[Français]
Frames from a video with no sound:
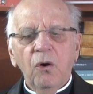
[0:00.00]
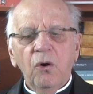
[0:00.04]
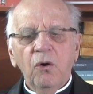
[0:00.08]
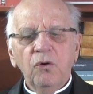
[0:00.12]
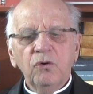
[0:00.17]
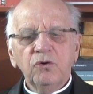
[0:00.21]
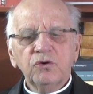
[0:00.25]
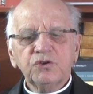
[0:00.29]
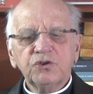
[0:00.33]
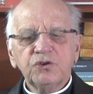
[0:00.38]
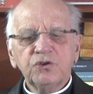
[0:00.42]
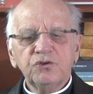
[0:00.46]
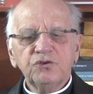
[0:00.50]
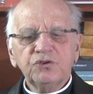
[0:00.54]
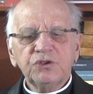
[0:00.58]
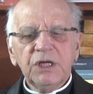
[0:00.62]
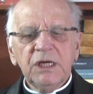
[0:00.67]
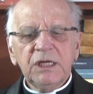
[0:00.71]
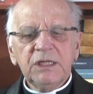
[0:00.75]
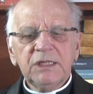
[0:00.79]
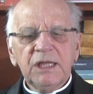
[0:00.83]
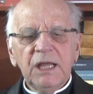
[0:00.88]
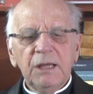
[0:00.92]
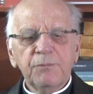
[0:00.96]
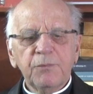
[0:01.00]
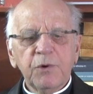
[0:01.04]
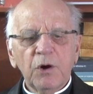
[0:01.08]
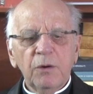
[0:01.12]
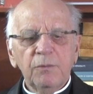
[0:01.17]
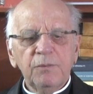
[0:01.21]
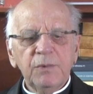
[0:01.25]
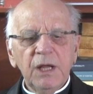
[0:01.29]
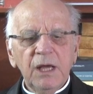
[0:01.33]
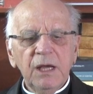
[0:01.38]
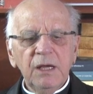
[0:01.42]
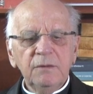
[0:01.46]
au sujet des
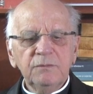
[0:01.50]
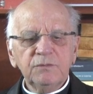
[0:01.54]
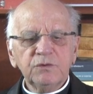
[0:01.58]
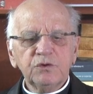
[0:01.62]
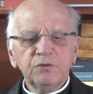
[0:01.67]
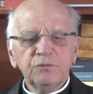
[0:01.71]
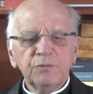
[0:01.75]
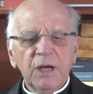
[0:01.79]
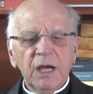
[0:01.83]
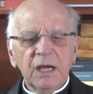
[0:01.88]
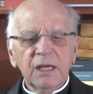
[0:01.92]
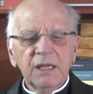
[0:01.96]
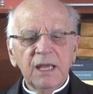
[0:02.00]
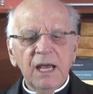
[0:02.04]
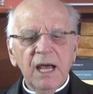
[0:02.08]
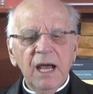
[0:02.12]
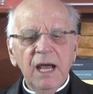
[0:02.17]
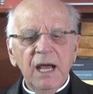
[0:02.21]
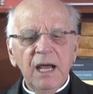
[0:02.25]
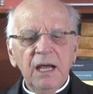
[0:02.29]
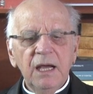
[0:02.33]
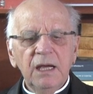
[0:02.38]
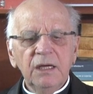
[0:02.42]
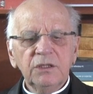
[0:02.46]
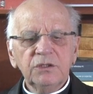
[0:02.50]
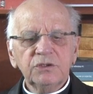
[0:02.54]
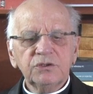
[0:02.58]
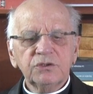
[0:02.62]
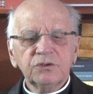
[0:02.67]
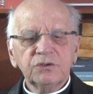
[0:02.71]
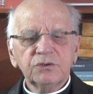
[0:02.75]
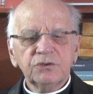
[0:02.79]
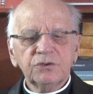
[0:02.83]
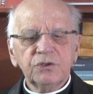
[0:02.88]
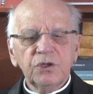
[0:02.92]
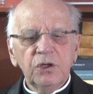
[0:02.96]
problèmes du mariage,
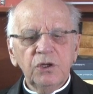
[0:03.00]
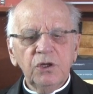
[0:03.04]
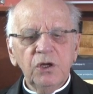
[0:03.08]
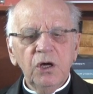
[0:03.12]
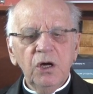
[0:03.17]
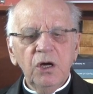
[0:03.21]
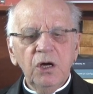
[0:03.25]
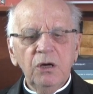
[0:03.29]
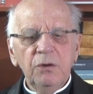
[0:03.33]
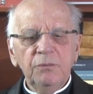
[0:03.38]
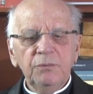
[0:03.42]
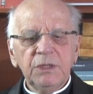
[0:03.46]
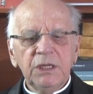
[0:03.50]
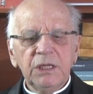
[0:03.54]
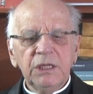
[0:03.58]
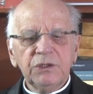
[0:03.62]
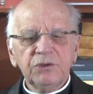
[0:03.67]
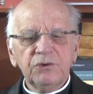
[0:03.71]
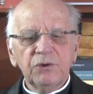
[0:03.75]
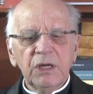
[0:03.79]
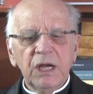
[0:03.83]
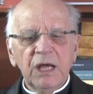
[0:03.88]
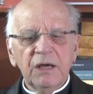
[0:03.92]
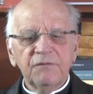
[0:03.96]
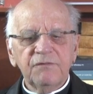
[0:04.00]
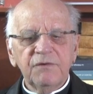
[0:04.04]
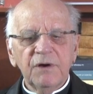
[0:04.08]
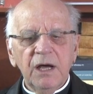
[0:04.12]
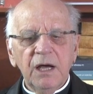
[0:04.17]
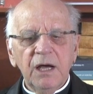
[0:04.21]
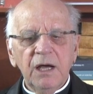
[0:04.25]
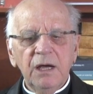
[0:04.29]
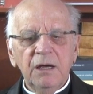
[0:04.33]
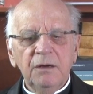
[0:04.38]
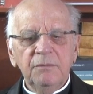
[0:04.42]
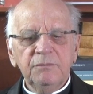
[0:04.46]
de l'homme et de la
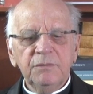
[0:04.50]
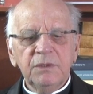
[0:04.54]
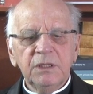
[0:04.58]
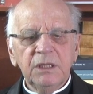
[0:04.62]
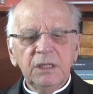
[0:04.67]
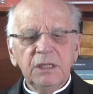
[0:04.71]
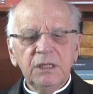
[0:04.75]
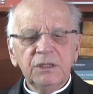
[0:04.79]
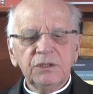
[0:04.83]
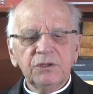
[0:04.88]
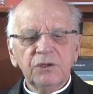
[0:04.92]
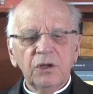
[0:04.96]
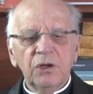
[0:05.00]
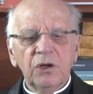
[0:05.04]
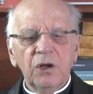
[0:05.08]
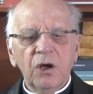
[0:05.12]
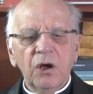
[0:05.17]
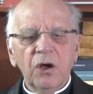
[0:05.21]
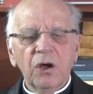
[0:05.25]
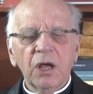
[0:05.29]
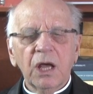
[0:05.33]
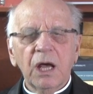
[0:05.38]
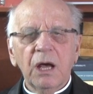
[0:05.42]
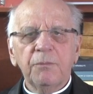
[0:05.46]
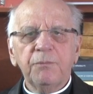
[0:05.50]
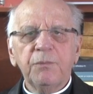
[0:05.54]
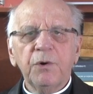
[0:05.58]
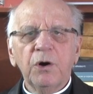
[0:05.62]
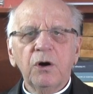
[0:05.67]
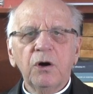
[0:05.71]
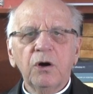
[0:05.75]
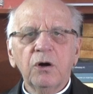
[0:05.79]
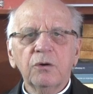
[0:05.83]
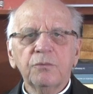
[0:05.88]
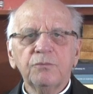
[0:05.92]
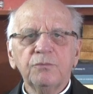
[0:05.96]
femme et de leur
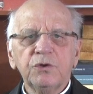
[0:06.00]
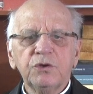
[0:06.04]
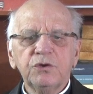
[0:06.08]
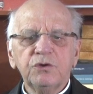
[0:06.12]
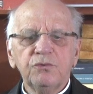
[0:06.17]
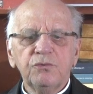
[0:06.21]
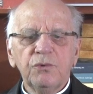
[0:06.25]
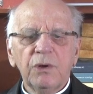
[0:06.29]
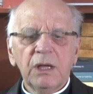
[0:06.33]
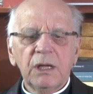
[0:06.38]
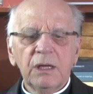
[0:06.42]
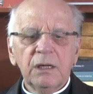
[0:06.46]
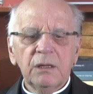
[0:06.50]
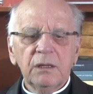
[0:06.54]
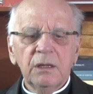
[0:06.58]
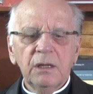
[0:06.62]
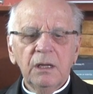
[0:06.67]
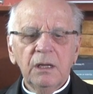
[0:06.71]
rapport mutuel.